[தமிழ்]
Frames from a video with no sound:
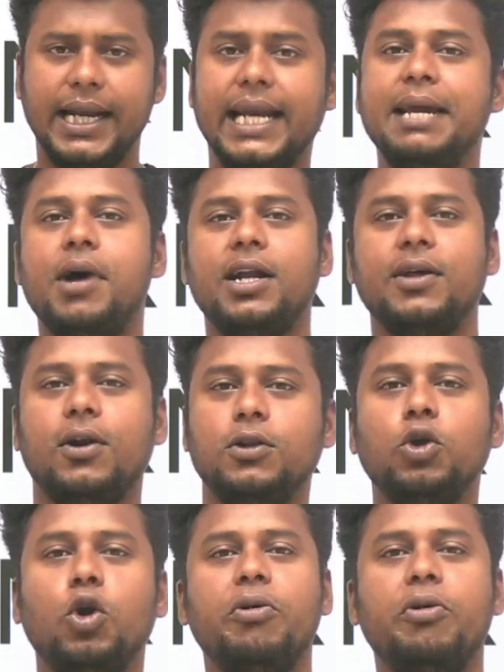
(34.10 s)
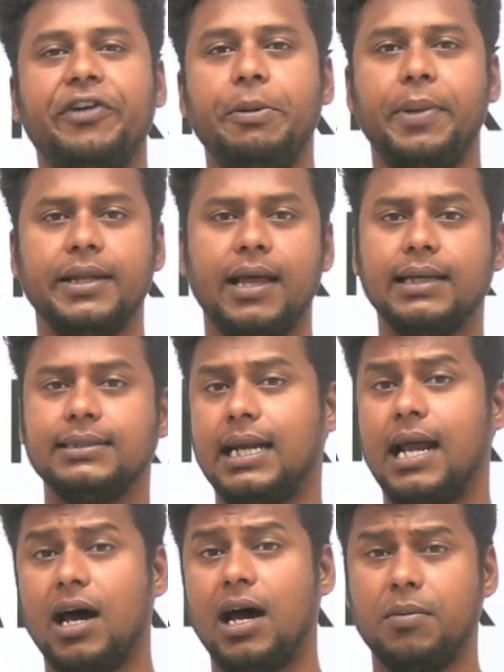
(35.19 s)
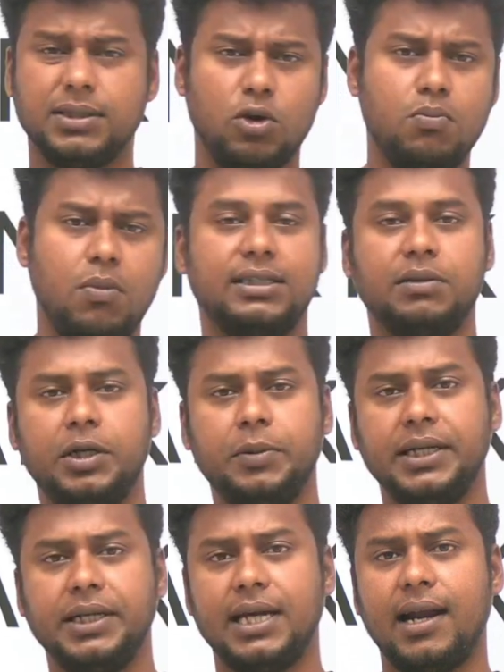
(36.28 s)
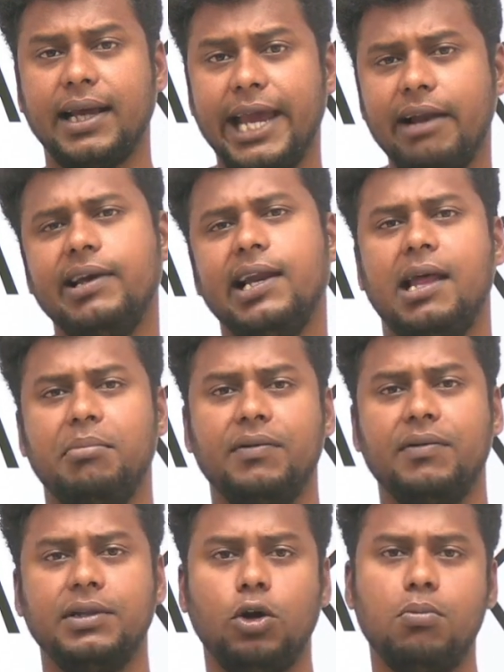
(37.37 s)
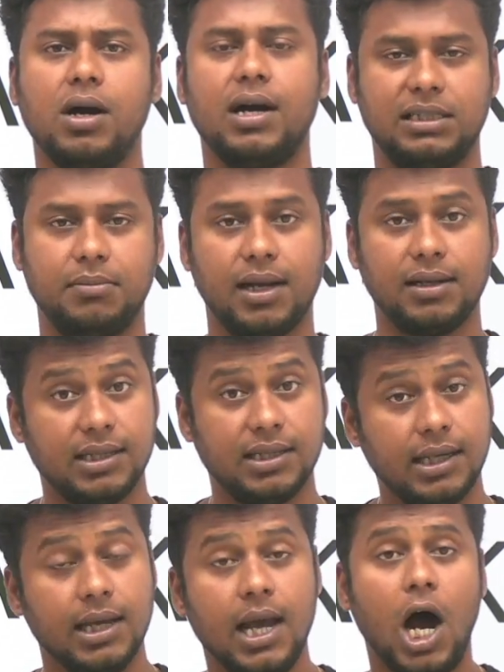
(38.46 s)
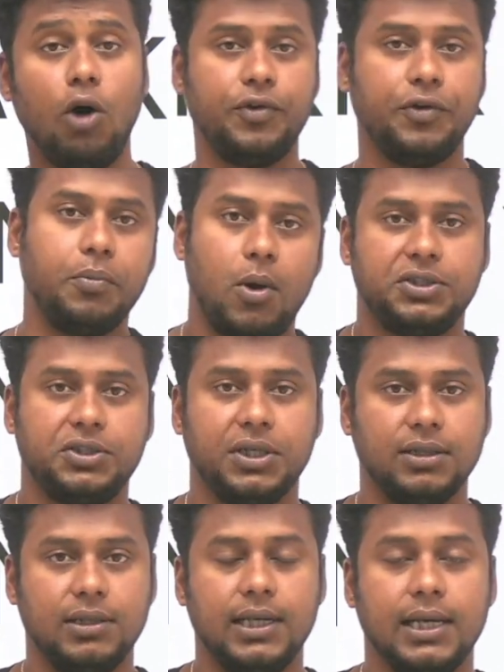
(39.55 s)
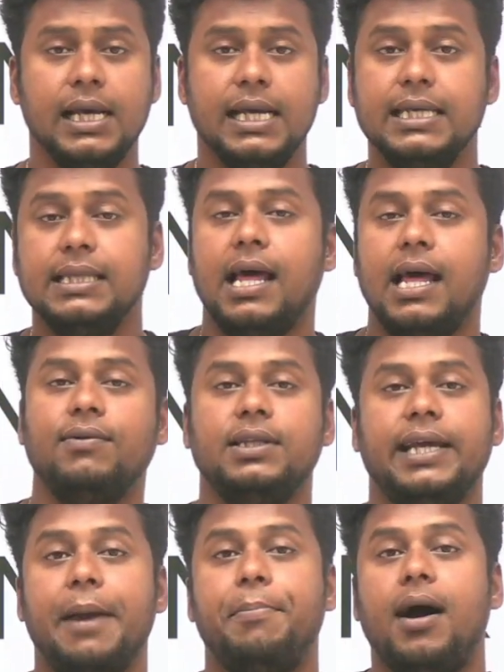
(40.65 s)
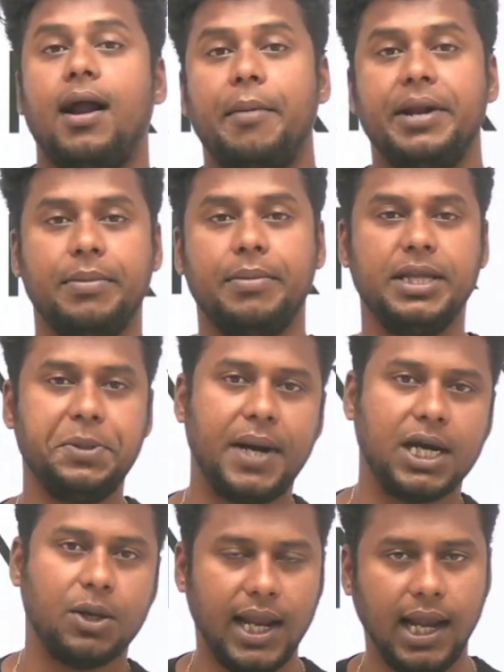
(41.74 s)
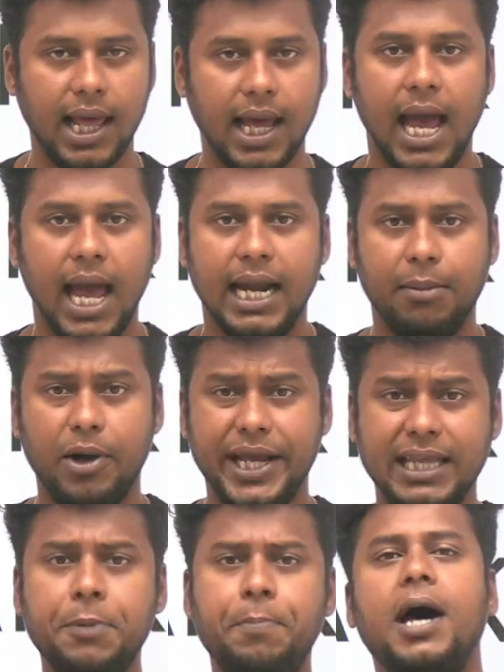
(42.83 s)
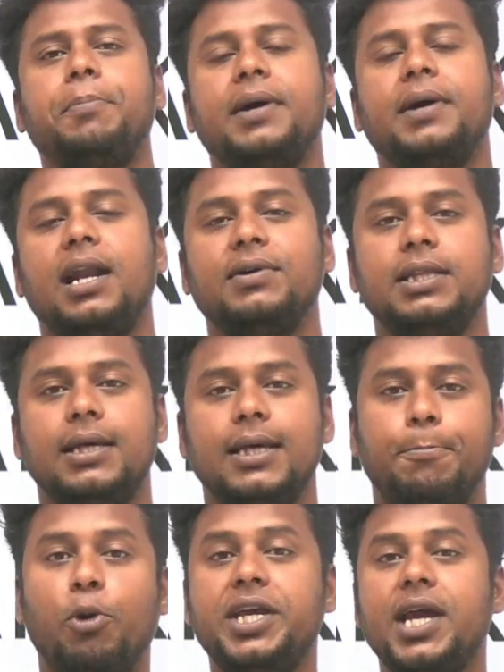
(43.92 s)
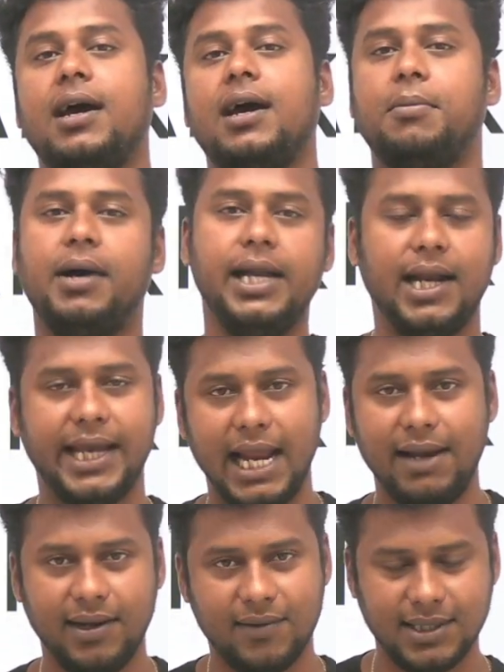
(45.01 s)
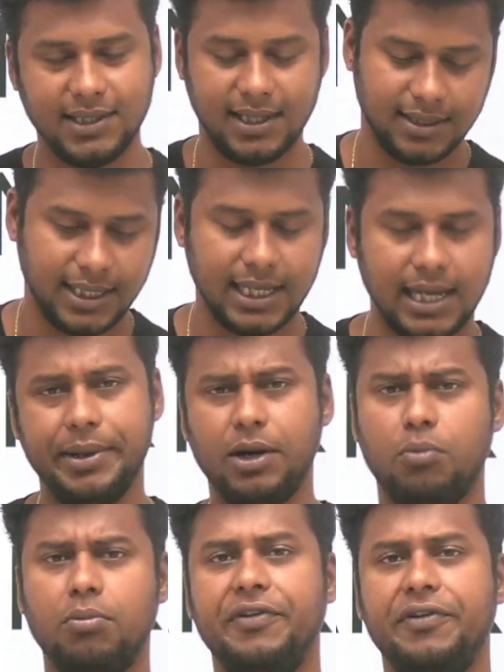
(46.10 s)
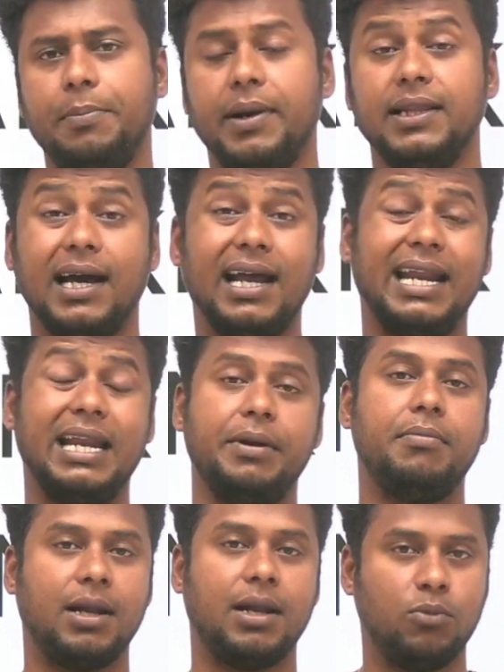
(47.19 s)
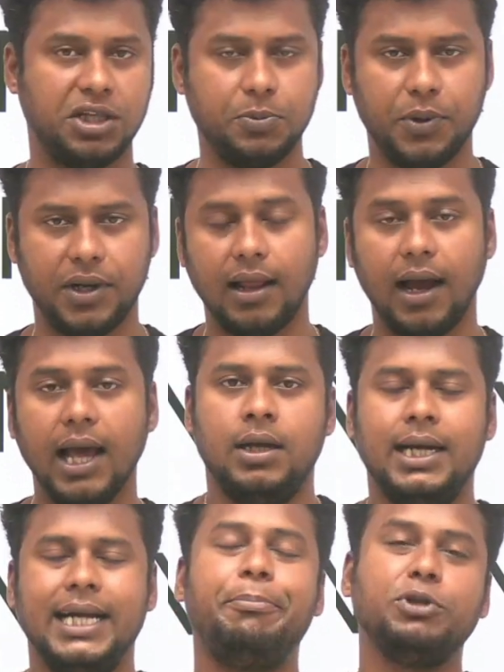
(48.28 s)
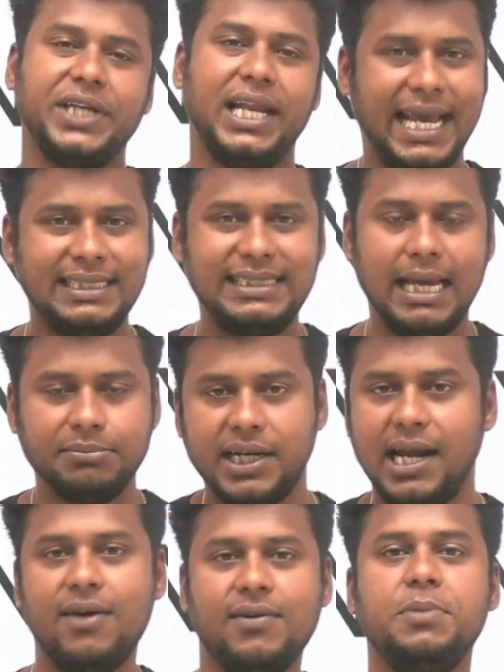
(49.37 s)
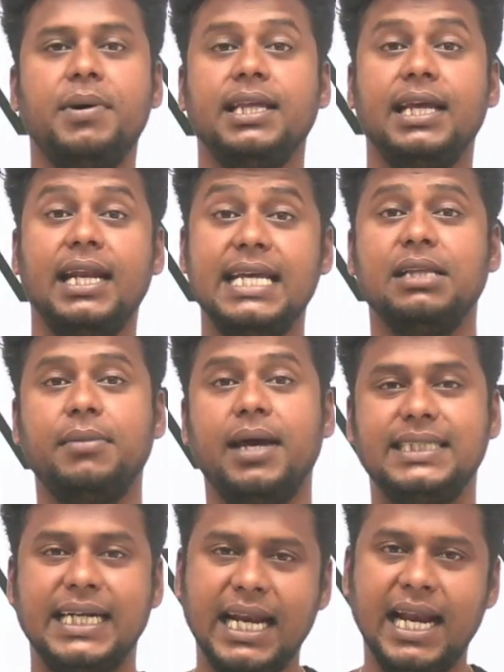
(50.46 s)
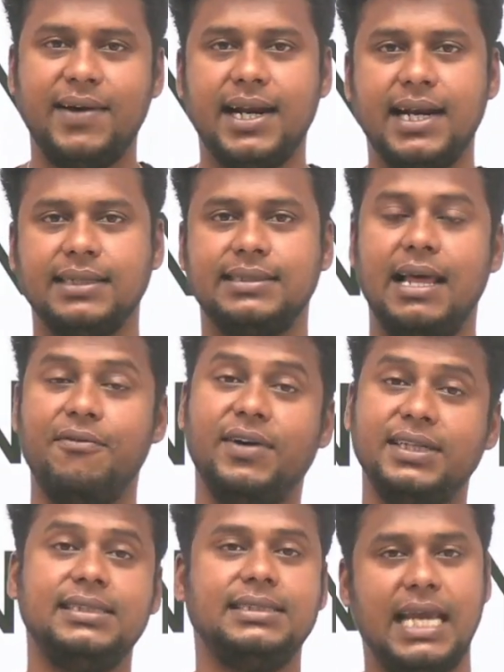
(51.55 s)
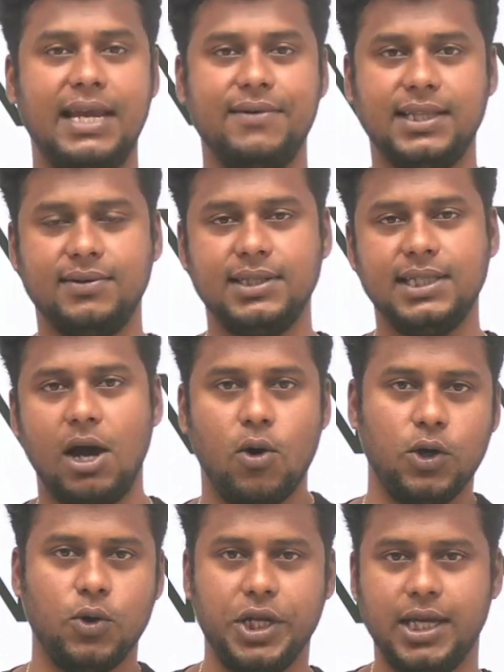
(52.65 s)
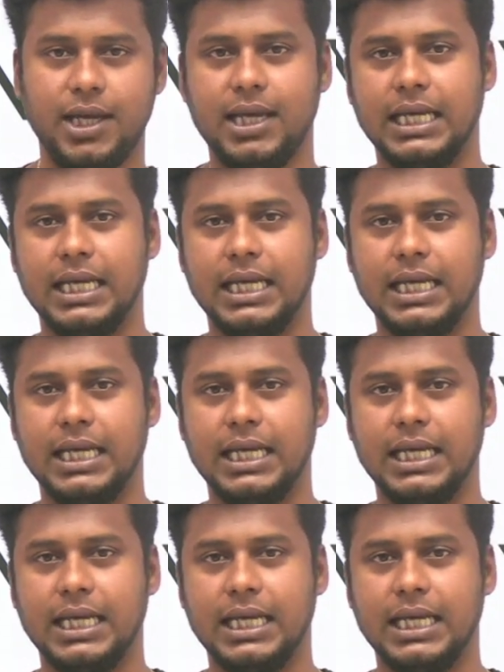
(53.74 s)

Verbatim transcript: நிறைய மாணவர்கள் வந்து ரொம்ப ஃபீல் பண்ணியிருந்தாங்க சார் நான் ஆறு மாதம் ரொம்ப கஷ்டப்பட்டு படித்தேன் ஆனால் கேள்விகள் எல்லாமே வந்து ரொம்ப கஷ்டமாக இருந்தது அவுட் ஆஃப் த பாக்ஸ் இருந்தது இதெல்லாம் வந்து கேட்பாங்களா அப்படின்னு நம்ம எதிர்பார்க்கவே இல்லை நம்மளோட எதிர்பார்ப்புகளை வந்து பொய்யாக்குற மாதிரியான கேள்விகள் வந்திருந்தது அப்படின்னு ரொம்ப ஃபீல் பண்ணியிருந்தாங்க நிறைய பேர் மனம் உடஞ்சு போயிருந்தாங்க இப்போ சில எக்ஸாம்ஸ்லாம் வந்து பார்த்தீங்கன்னா இந்த மாதிரி ஜென்ரல் அவேர்னஸில் வச்சு செய்வது வந்து அவங்களுக்கு ஒரு